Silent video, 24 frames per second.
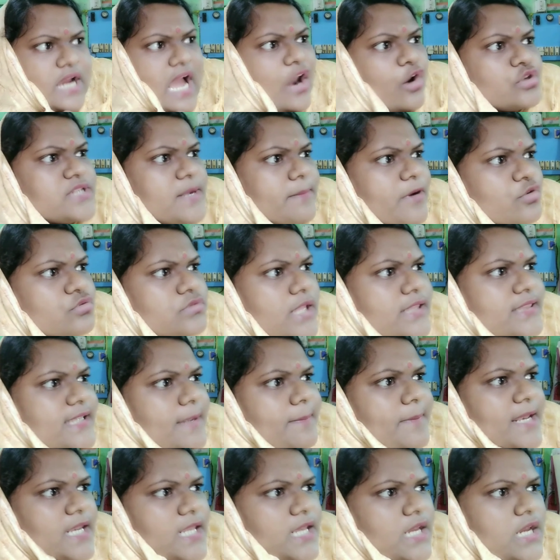কালো জামা কোথার
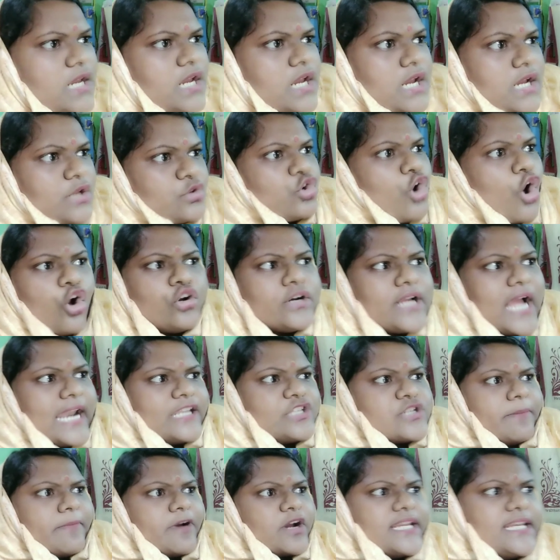থেকে পেলি তুই কখন কালো
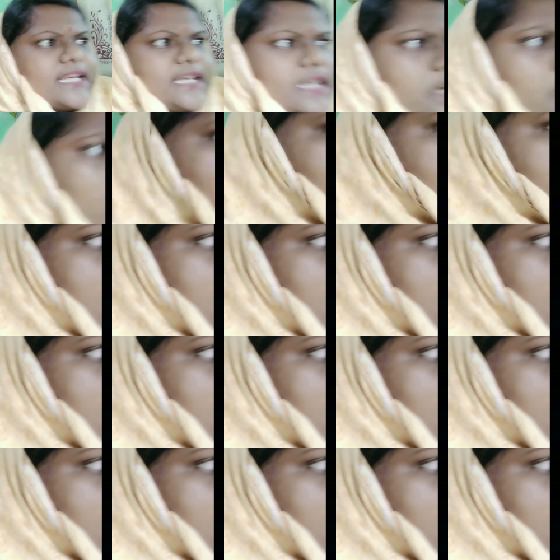জামা কিনলি